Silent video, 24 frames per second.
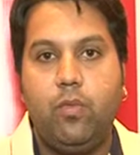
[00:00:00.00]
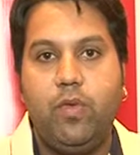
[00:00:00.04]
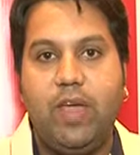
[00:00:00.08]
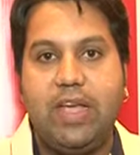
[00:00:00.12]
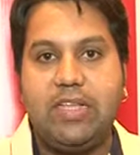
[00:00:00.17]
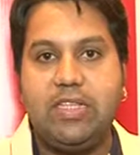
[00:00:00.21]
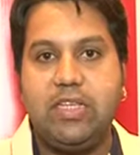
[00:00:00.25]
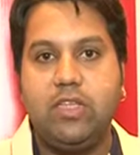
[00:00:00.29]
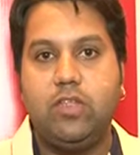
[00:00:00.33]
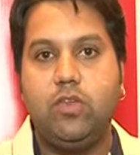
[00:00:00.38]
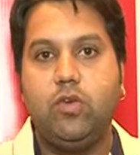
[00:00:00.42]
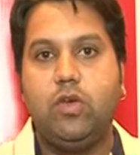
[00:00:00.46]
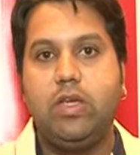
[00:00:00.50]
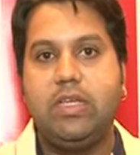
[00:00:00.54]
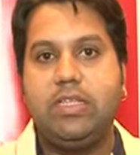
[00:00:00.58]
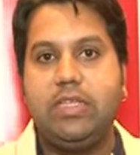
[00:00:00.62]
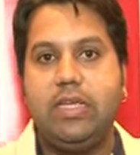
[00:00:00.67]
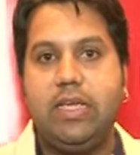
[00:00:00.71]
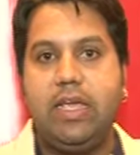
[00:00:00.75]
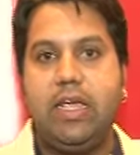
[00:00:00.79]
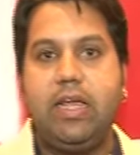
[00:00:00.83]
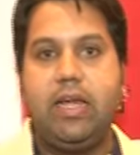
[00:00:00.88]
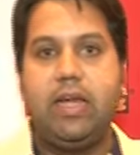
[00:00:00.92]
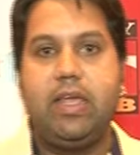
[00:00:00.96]
वैसे तो
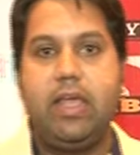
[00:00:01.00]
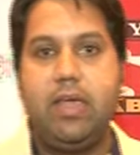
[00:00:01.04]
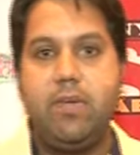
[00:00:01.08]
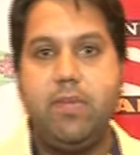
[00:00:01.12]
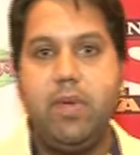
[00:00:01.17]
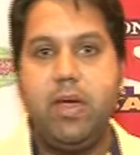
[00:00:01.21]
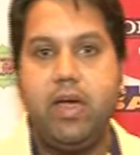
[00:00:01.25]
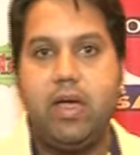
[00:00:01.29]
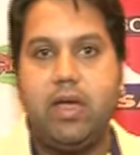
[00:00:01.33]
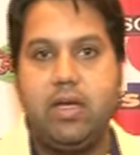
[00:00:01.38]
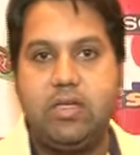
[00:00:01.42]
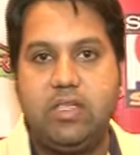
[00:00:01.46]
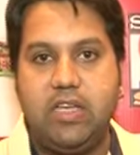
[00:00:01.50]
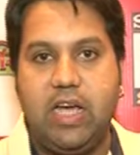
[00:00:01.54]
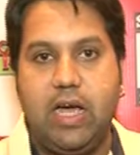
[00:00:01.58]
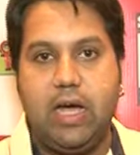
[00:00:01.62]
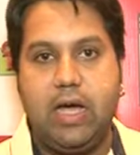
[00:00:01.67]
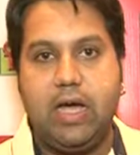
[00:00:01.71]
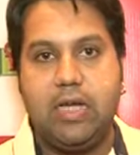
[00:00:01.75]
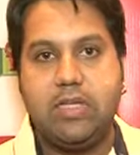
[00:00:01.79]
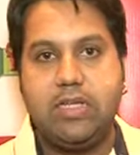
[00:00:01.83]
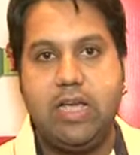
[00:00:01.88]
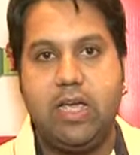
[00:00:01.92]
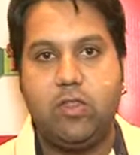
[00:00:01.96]
किसी की खिड़की में अगर
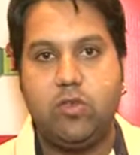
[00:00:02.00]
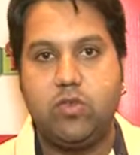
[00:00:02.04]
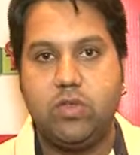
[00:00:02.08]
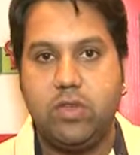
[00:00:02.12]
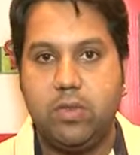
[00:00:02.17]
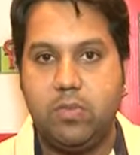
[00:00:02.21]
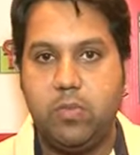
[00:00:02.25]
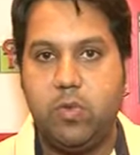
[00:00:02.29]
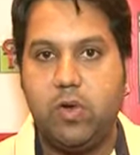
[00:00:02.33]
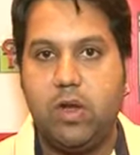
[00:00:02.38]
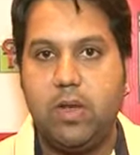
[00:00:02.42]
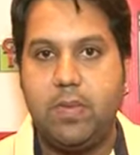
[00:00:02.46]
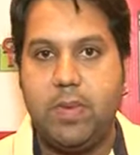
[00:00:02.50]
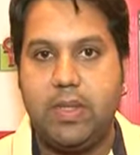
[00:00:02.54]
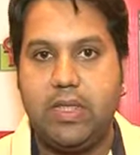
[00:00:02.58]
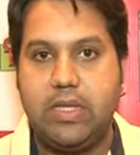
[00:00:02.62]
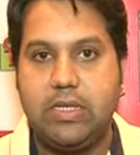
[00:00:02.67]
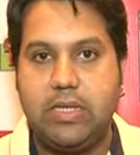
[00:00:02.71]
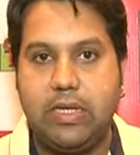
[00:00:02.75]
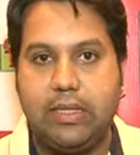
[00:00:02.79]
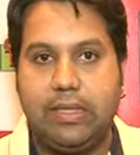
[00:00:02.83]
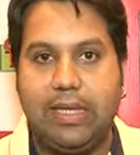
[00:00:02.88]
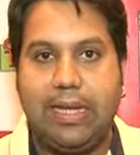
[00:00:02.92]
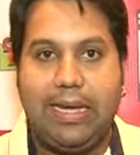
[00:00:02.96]
झांका जाए तो उसे बुरा
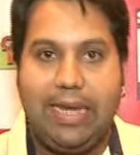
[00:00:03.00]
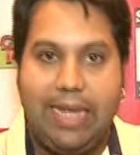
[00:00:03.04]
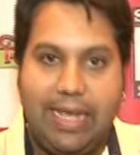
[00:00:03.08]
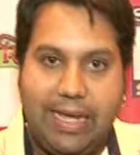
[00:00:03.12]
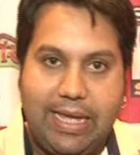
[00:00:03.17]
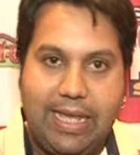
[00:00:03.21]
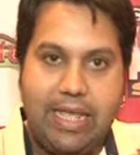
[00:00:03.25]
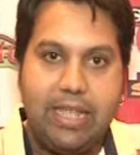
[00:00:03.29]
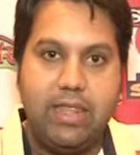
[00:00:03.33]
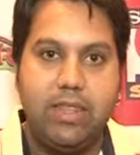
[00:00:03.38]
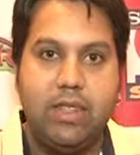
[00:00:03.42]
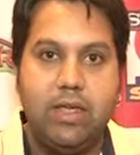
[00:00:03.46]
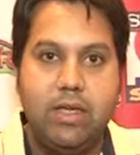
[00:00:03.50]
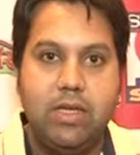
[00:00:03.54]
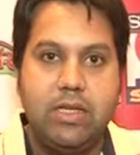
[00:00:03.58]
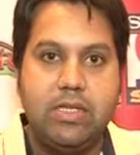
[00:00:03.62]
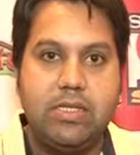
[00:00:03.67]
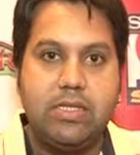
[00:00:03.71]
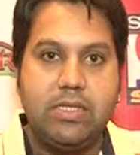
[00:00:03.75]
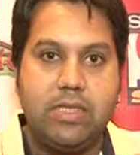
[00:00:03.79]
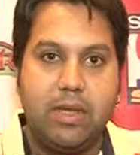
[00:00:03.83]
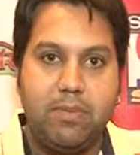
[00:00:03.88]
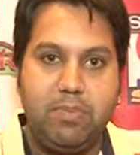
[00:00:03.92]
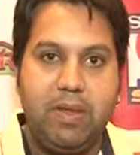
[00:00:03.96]
माना जाता है लेकिन
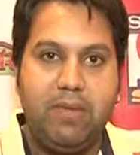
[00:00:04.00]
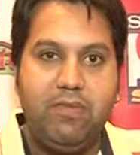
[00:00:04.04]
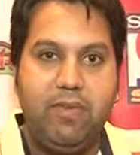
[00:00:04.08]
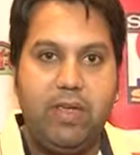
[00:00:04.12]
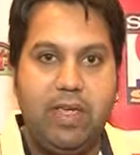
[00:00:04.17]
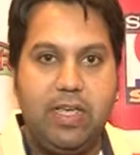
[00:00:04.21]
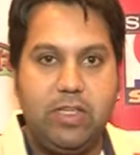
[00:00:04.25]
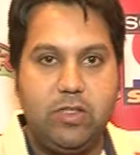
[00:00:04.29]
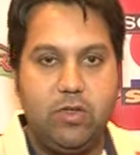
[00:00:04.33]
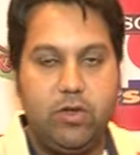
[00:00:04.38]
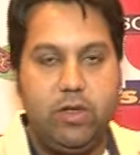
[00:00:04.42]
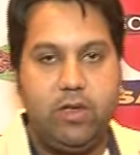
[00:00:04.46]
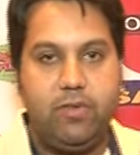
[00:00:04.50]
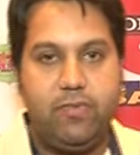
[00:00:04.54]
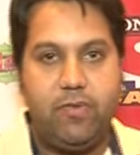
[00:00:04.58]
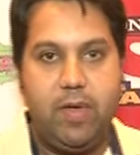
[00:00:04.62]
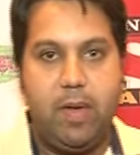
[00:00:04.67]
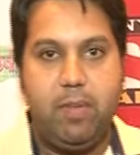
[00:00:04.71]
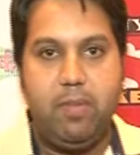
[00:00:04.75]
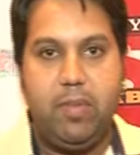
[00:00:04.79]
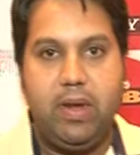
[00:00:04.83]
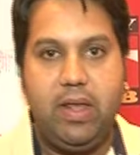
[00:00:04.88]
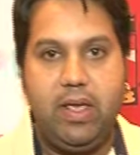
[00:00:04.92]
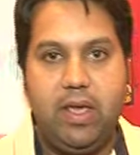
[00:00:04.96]
सब टीवी की जो ये
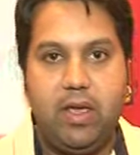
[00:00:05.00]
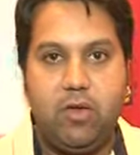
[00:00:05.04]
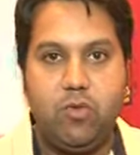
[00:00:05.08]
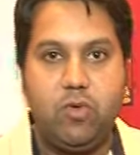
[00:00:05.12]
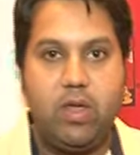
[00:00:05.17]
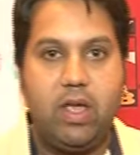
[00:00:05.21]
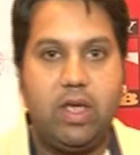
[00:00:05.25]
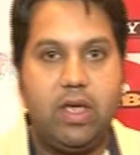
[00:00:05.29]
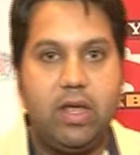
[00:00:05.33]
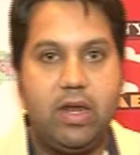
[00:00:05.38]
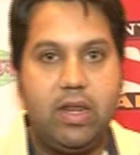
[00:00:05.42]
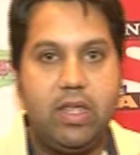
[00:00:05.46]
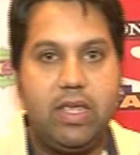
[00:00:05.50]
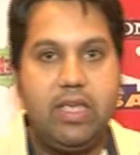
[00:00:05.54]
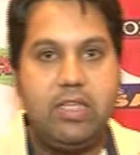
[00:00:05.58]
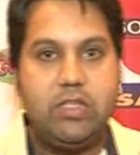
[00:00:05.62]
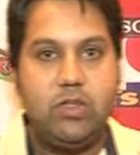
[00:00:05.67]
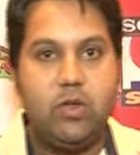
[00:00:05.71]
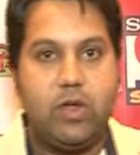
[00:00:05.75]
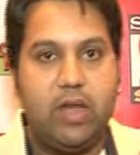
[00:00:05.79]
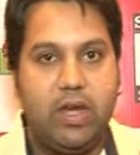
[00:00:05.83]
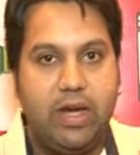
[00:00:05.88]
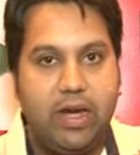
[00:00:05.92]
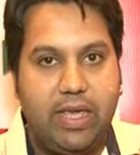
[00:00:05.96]
फैमिली है उनके घर की
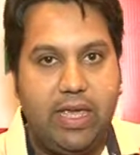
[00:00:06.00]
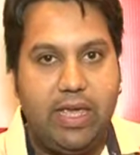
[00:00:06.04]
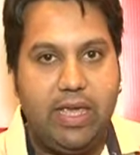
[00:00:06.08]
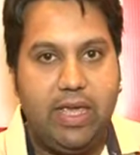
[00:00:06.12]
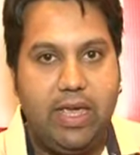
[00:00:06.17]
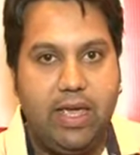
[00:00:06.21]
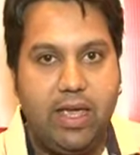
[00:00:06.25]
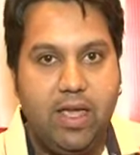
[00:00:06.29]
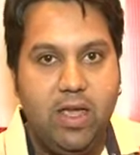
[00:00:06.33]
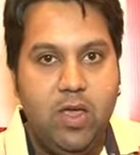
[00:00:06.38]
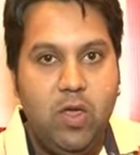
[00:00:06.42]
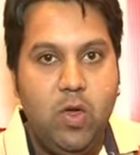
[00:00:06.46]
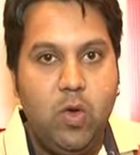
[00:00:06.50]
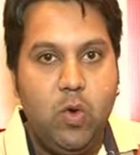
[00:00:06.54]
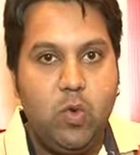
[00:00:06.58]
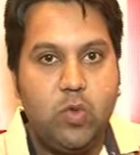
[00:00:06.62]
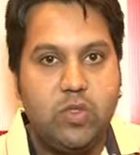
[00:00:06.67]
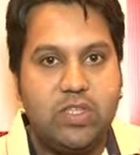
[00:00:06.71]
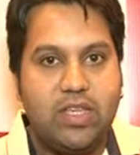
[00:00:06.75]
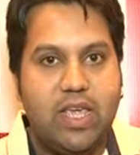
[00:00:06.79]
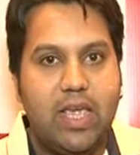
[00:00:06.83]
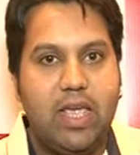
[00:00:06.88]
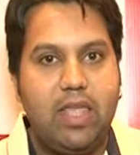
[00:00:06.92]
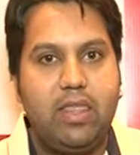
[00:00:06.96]
जो खिड़की है
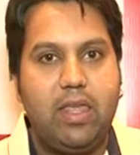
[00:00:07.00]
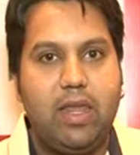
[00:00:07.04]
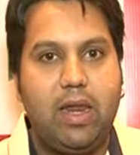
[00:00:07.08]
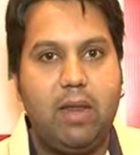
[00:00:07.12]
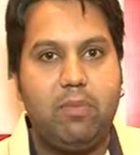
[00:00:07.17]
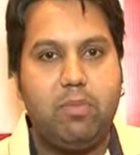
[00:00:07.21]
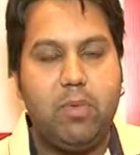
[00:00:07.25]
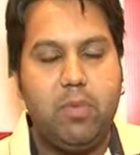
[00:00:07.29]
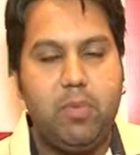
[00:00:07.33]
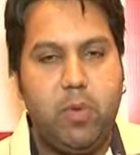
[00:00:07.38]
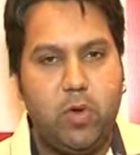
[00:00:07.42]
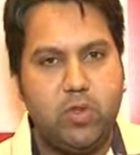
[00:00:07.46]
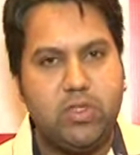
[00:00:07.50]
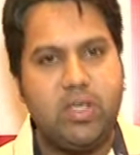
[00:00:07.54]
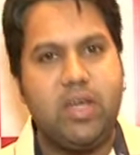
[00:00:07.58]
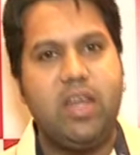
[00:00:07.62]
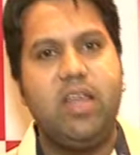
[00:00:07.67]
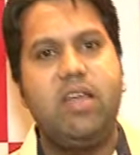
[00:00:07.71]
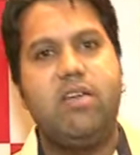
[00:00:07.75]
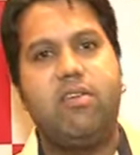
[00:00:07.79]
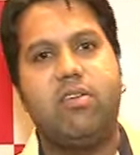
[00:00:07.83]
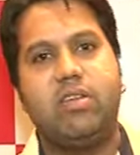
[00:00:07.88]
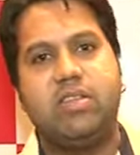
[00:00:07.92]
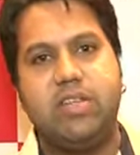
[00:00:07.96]
उसके अंदर आपको बहुत
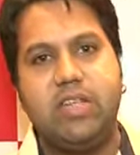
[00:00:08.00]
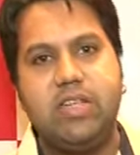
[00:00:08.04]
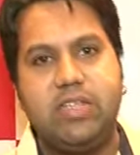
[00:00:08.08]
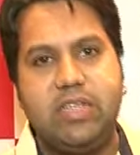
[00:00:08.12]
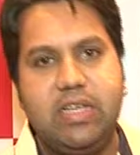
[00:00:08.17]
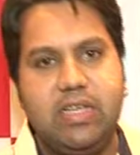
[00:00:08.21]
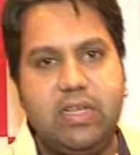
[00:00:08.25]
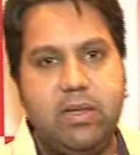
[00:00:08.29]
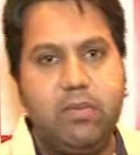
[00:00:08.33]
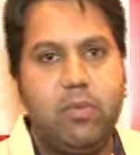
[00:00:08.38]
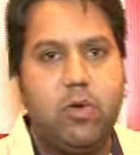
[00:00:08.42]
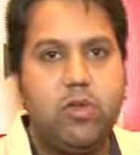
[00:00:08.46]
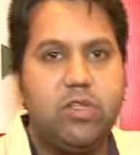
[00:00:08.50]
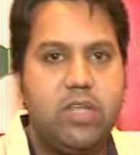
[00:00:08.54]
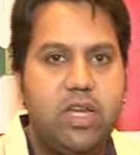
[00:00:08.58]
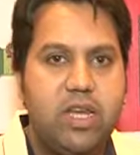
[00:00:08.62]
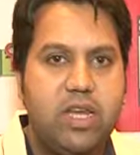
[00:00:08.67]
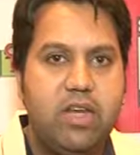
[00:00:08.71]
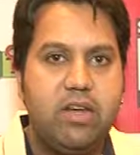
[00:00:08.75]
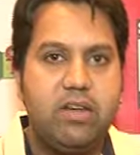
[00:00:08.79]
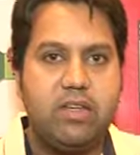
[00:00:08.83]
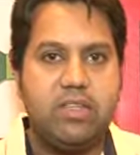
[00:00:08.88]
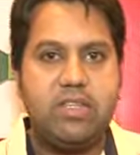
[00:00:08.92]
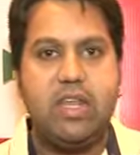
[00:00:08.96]
सारी इंटरेस्टिंग चीज़ें बहुत
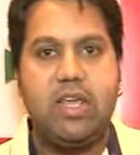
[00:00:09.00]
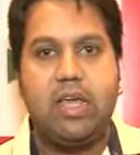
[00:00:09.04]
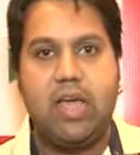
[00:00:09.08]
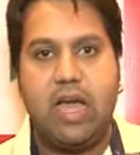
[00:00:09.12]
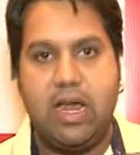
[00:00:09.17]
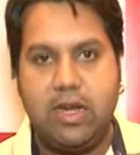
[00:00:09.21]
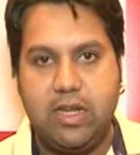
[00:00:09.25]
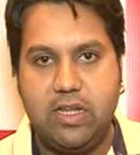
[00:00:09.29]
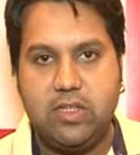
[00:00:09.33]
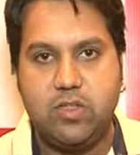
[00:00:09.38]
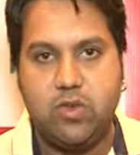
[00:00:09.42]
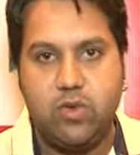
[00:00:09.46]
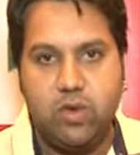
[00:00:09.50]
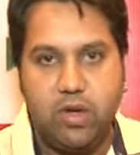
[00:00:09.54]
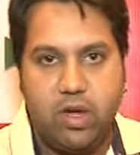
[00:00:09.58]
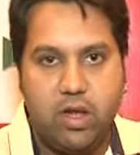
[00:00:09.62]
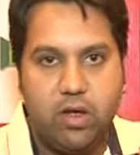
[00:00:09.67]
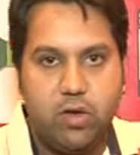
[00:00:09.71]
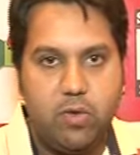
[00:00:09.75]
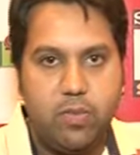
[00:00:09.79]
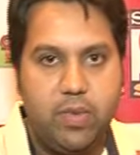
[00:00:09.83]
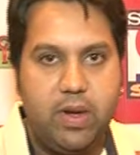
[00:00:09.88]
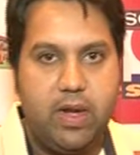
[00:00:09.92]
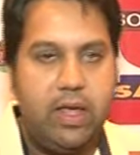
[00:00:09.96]
सारी इंटरेस्टिंग कहानियां
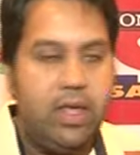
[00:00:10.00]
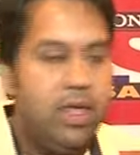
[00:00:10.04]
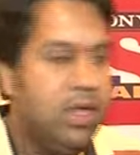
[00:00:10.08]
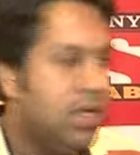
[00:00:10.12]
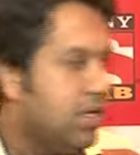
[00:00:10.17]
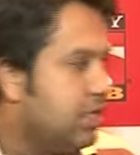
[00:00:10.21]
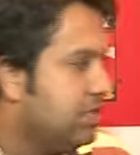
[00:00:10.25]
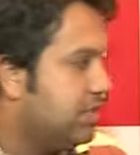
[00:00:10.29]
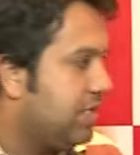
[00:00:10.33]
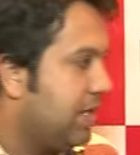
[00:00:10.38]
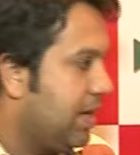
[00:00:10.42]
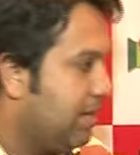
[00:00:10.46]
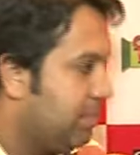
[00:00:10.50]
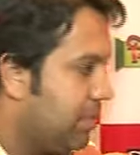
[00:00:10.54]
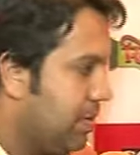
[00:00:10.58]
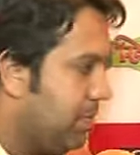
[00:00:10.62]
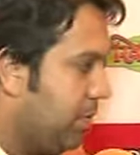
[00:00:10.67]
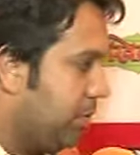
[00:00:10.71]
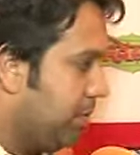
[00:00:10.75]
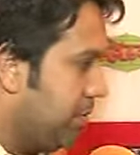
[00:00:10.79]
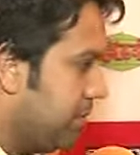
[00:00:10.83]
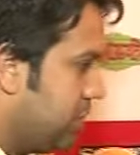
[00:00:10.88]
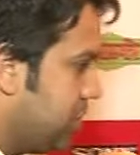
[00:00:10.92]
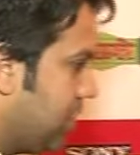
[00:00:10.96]
सुनने को मिलेगी सर आपका बहुत